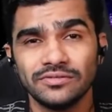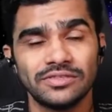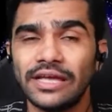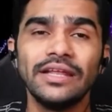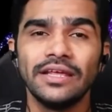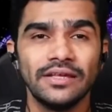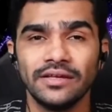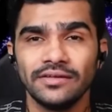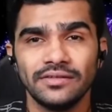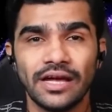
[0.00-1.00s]
सही नहीं है
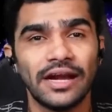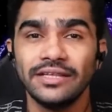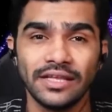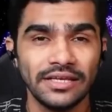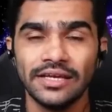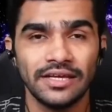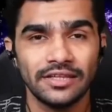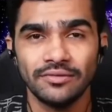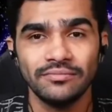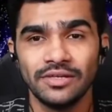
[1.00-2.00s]
गाड़ी नहीं है
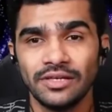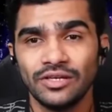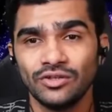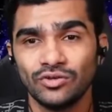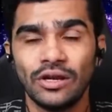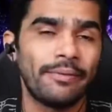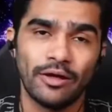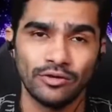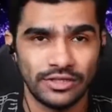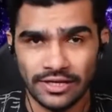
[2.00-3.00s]
एकदम तो लफड़ा
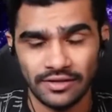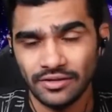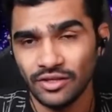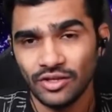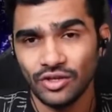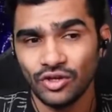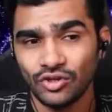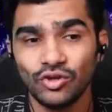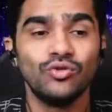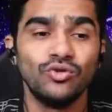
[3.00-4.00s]
हो जाएगा
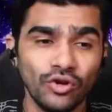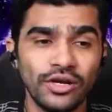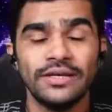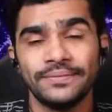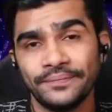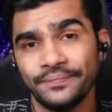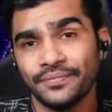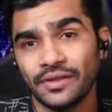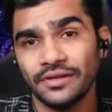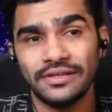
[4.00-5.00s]
तो उन्होंने
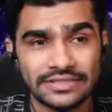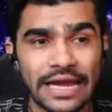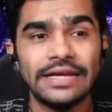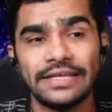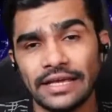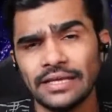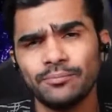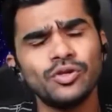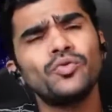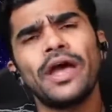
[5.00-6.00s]
डिसाइड किया कि
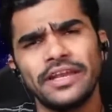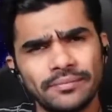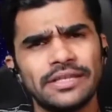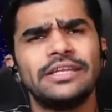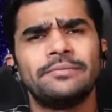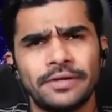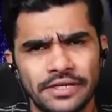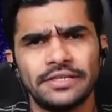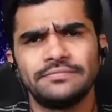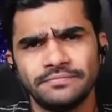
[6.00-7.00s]
पूरी वायरिंग बदलनी
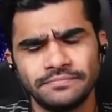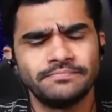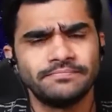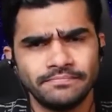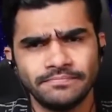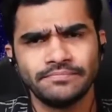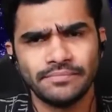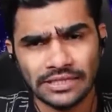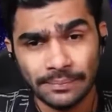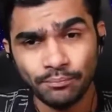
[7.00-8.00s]
पड़ेगी
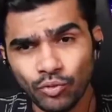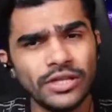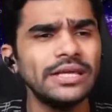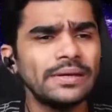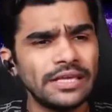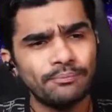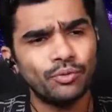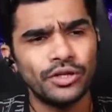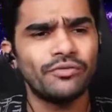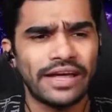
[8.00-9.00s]
मतलब पूरी की
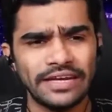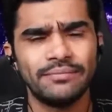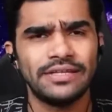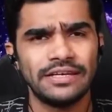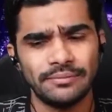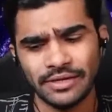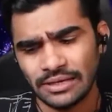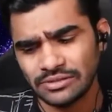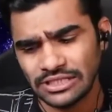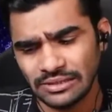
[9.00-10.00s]
पूरी वायरिंग बदलने में
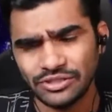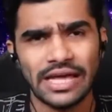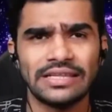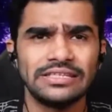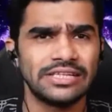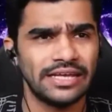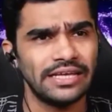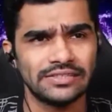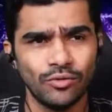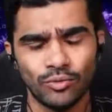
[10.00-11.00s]
कम से कम चार दिन जाएंगे
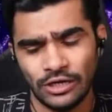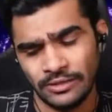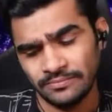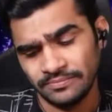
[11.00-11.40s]
ऐसा वो बोले